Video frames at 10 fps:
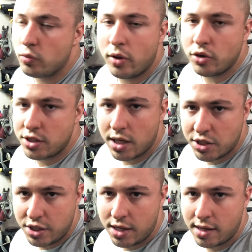do meu dia a
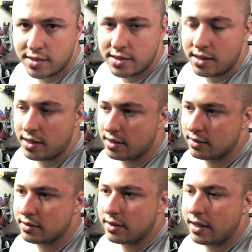dia em si,
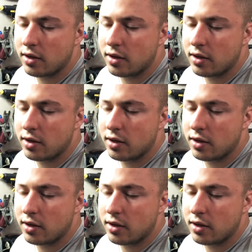né?